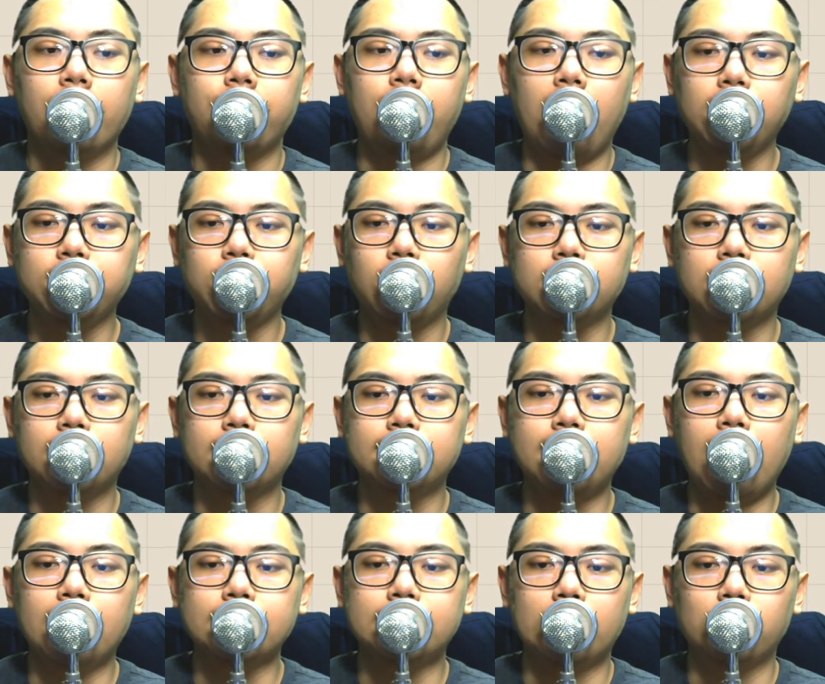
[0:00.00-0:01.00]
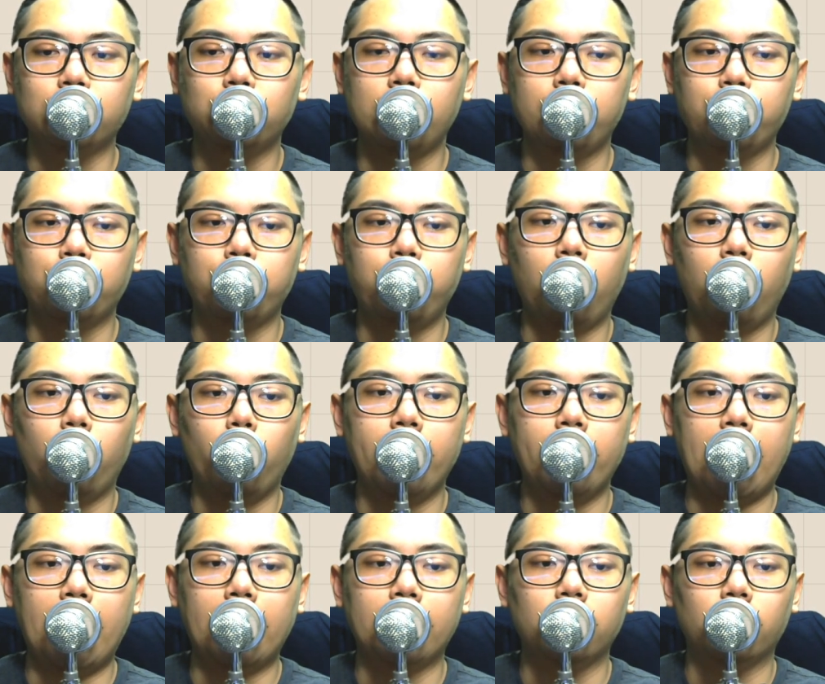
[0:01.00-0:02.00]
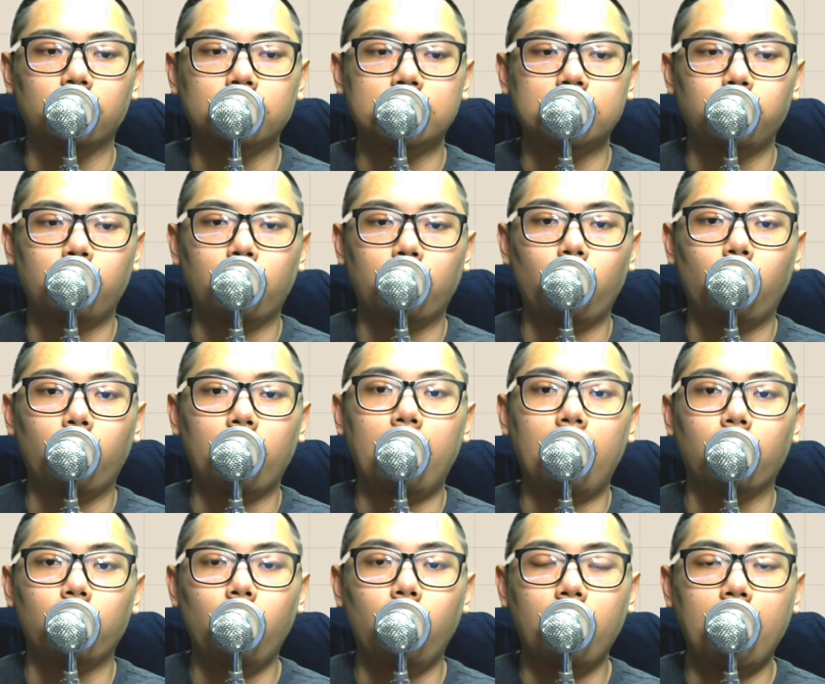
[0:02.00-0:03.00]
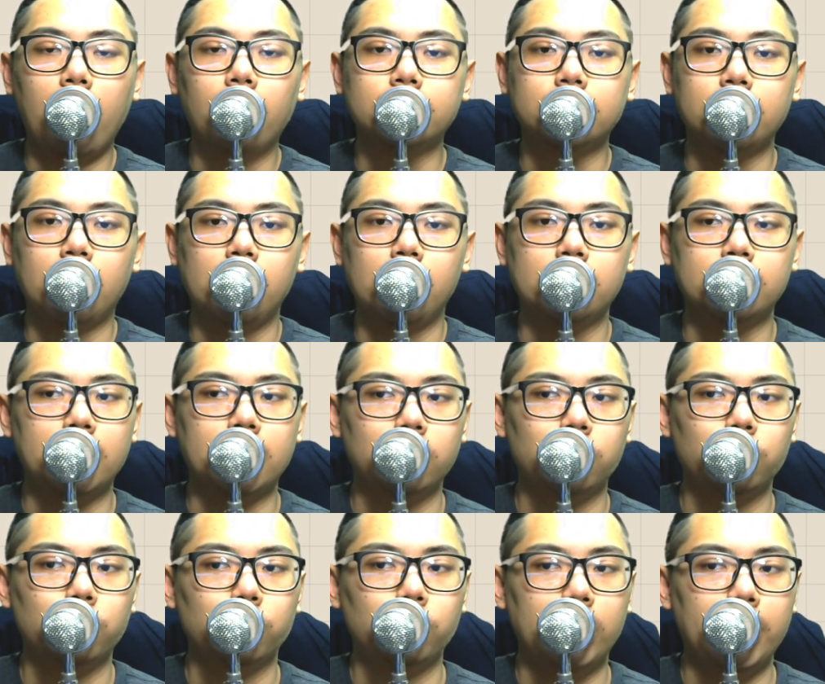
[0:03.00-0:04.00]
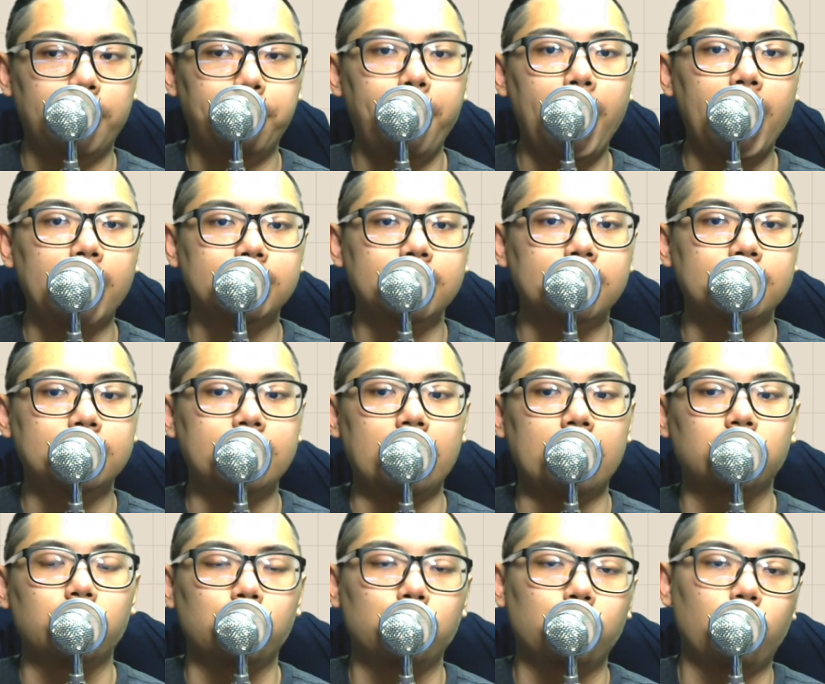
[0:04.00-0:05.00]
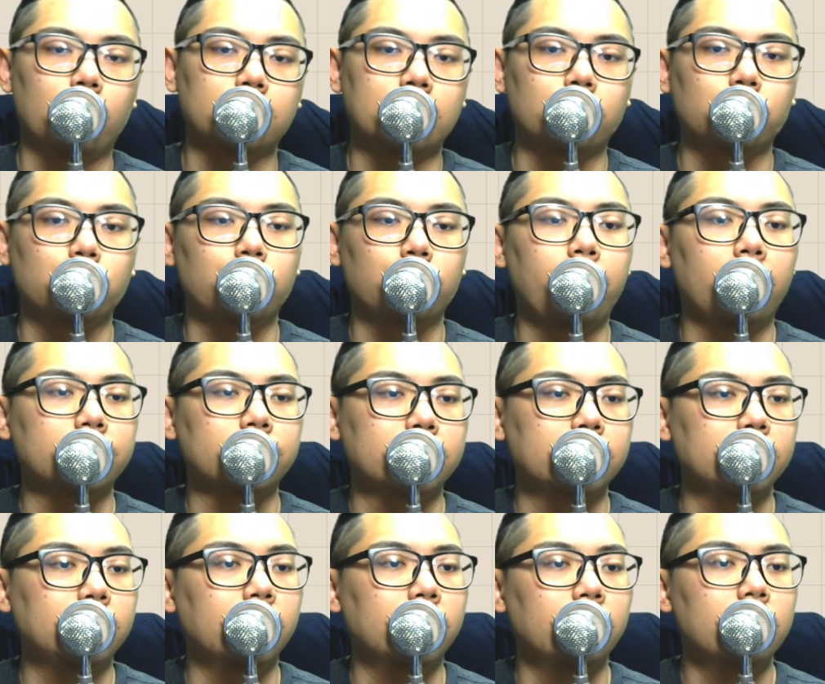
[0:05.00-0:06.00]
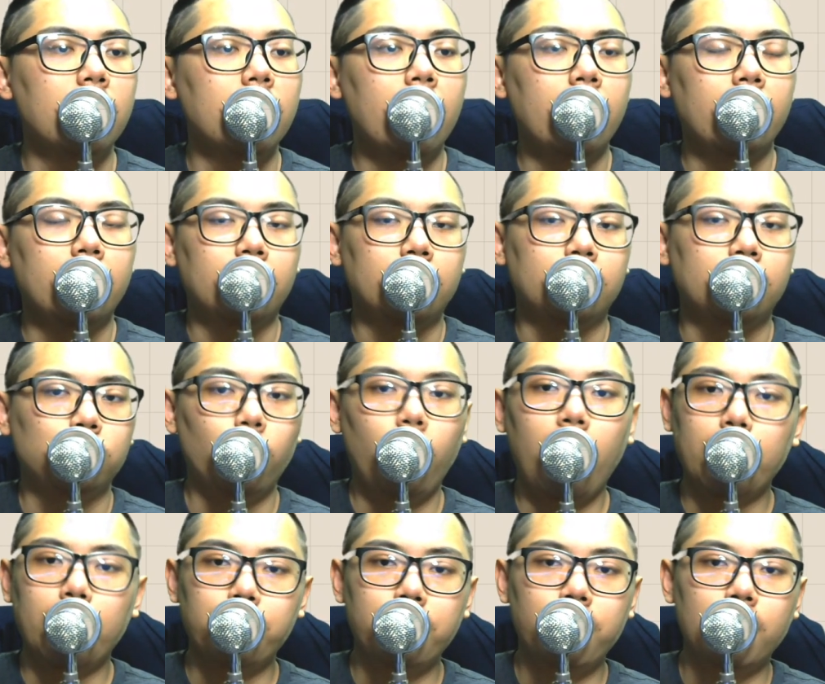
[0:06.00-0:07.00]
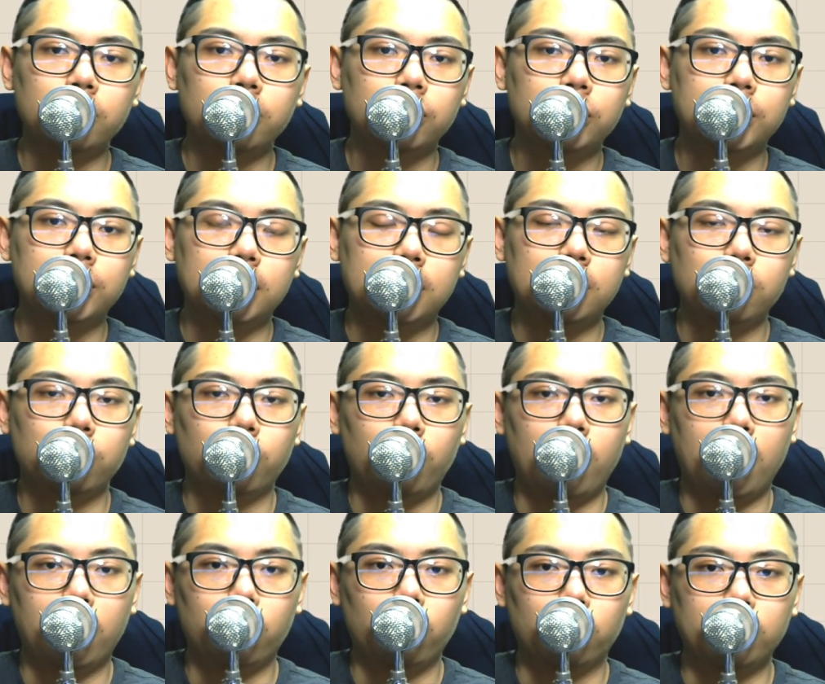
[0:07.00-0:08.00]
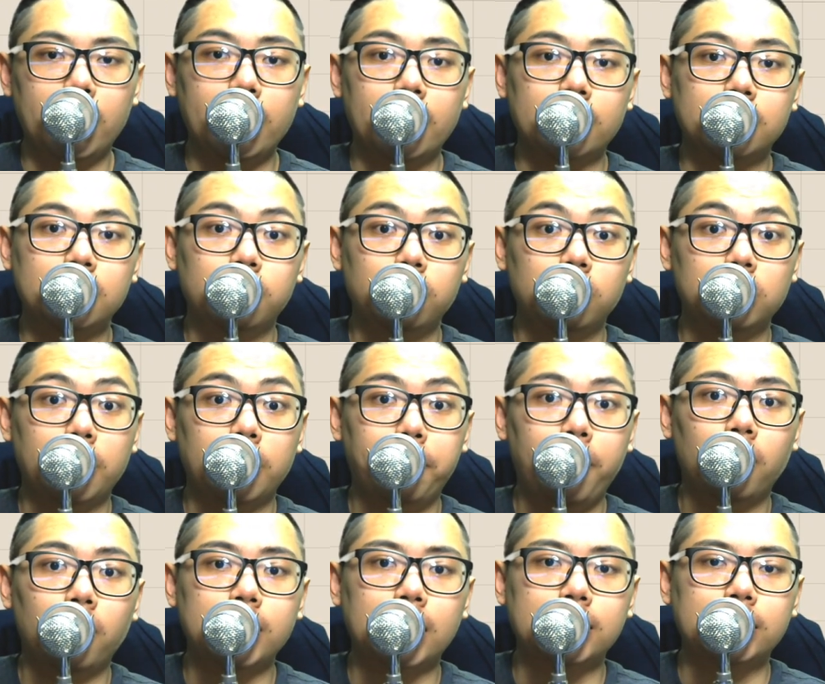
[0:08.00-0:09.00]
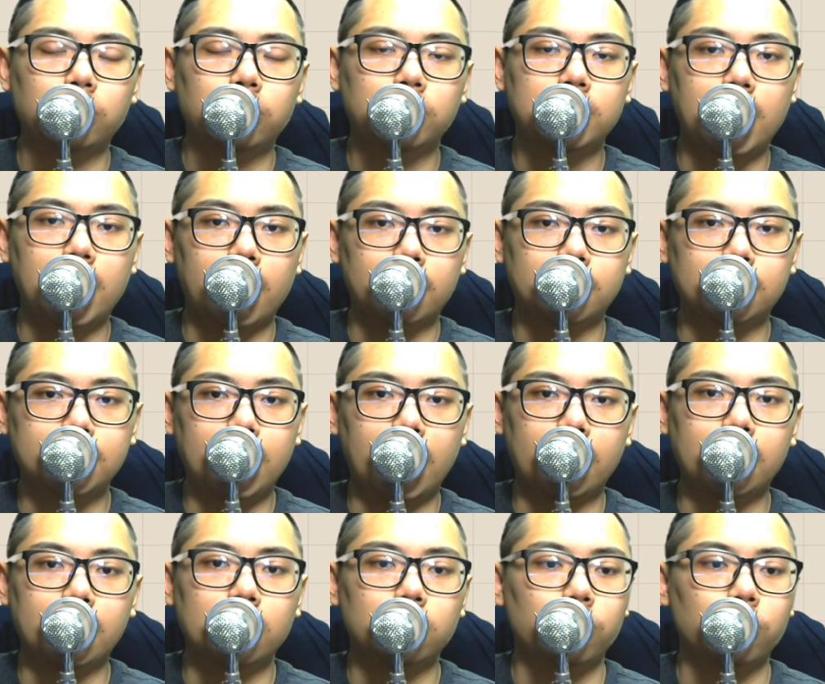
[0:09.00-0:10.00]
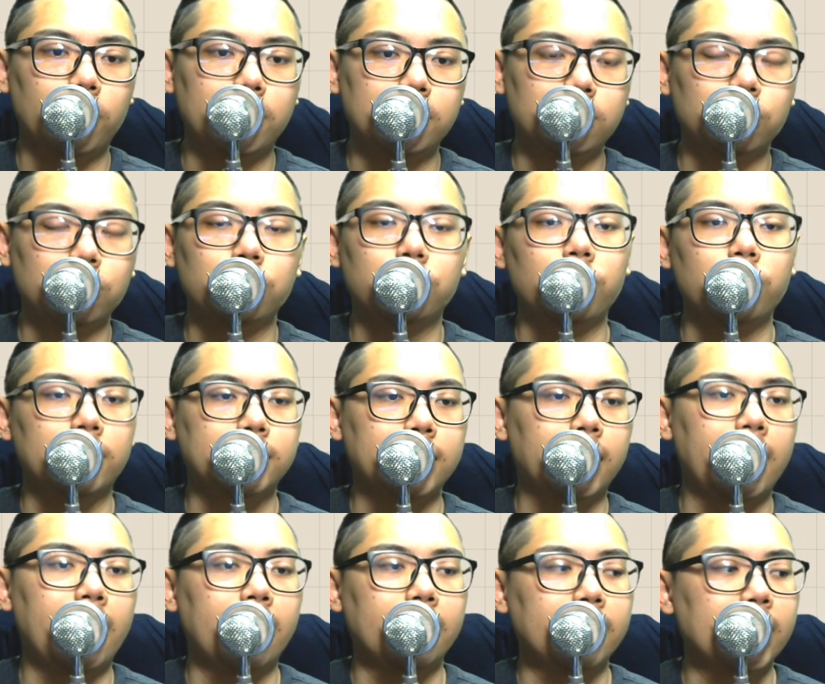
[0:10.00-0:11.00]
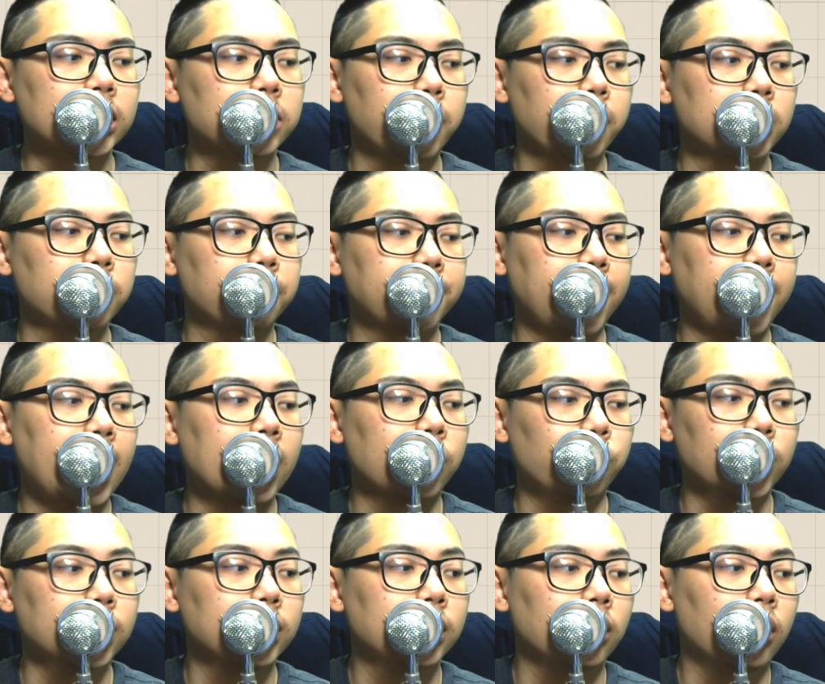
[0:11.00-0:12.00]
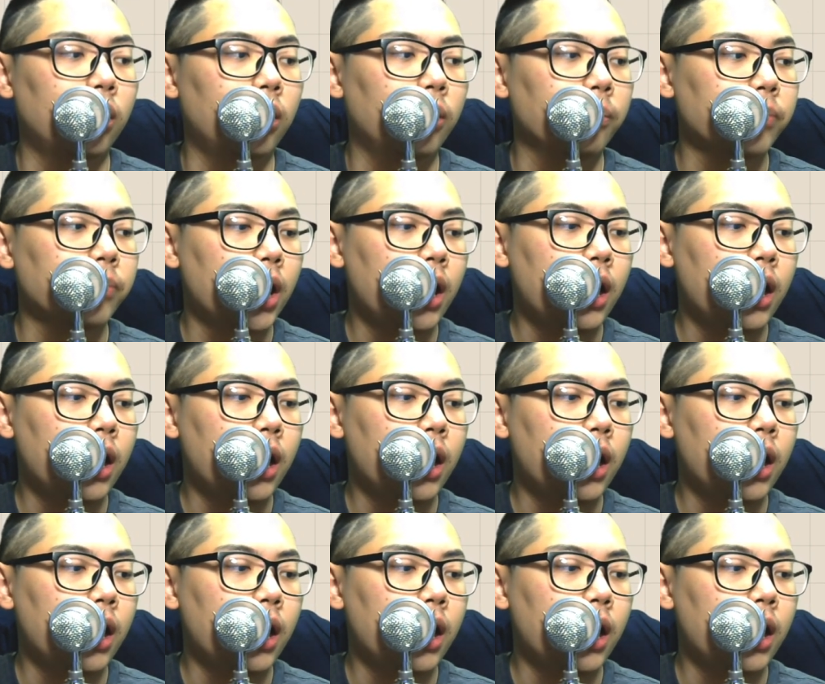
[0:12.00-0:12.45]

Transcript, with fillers: 防守这个大量成交区间不破，未来有机会过高，过高建议先出一半，剩下继续往上续报即可。说话的部分就是景气循环股，那也是目前报价持续上扬的产业，所以就继续往上看，应该是没什么太大的问题哦。